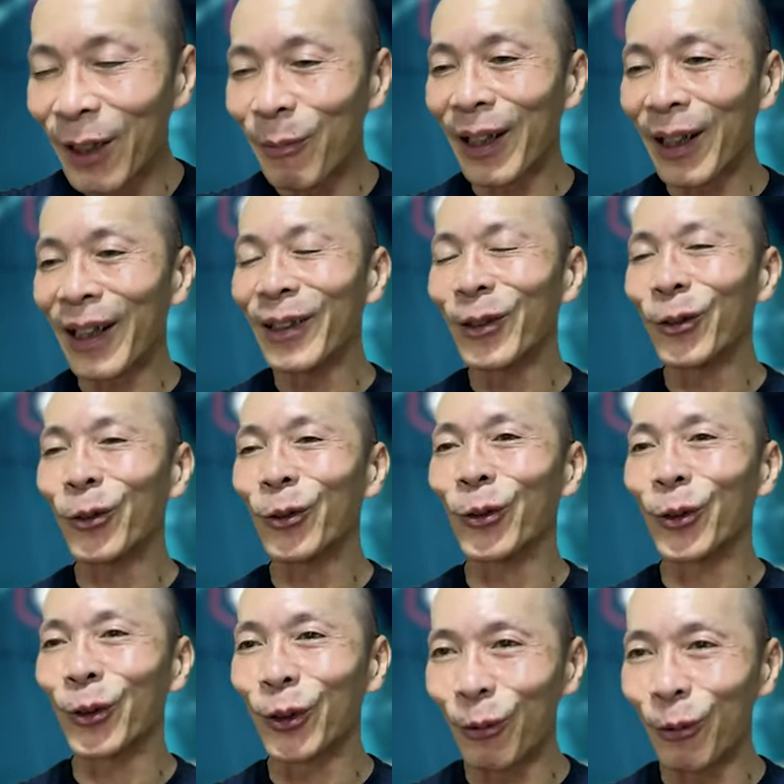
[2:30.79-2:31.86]
まあ、来
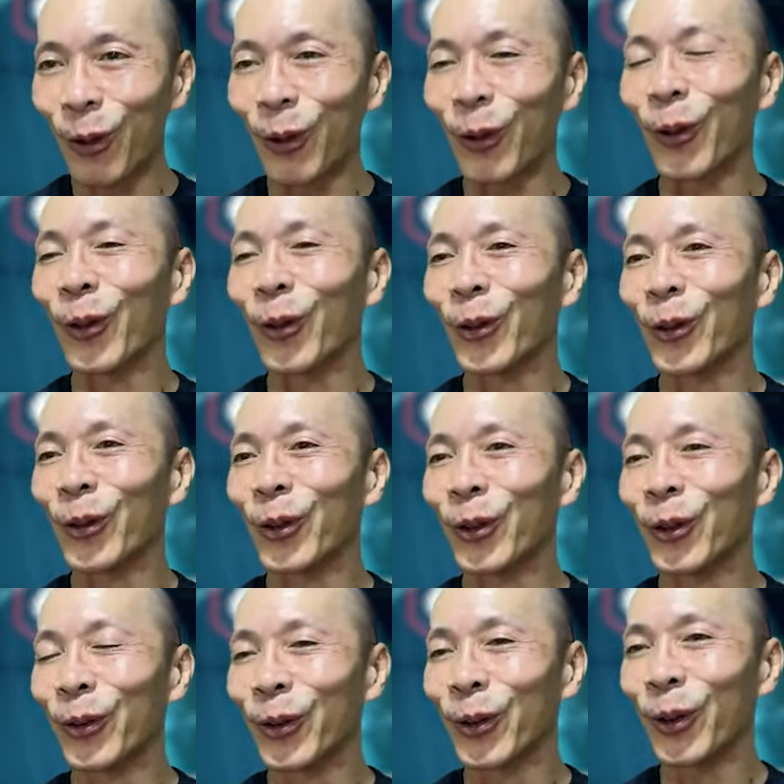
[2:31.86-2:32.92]
週初も、週